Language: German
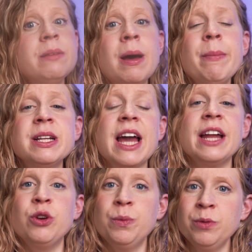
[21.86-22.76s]
Jede Mama, die
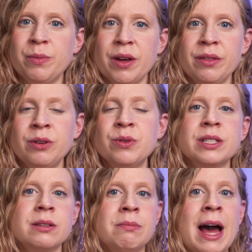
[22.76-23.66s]
einen
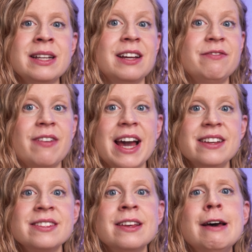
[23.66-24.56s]
Hypnobirthing-Kurs gemacht hat,
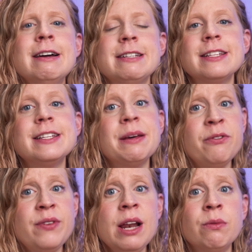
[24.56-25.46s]
weiß, dass es
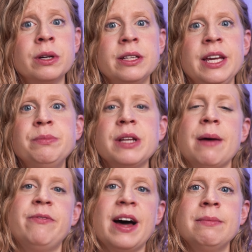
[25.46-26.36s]
Empfehlungen gibt,
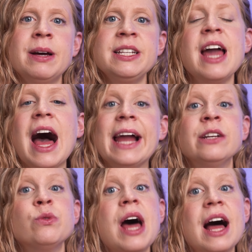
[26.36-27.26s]
ab wann man die
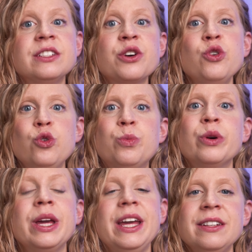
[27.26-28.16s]
ein oder andere
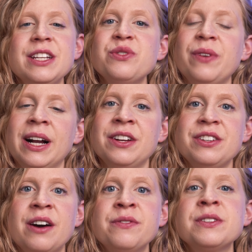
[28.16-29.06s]
Übung in der
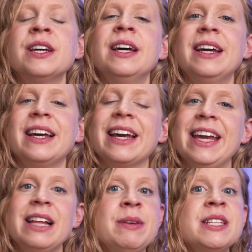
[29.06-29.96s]
Schwangerschaft
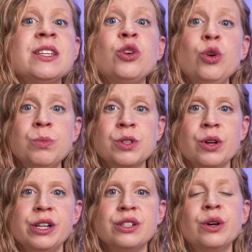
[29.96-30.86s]
regelmäßig üben
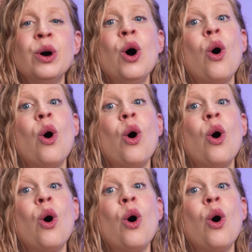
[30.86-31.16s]
sollte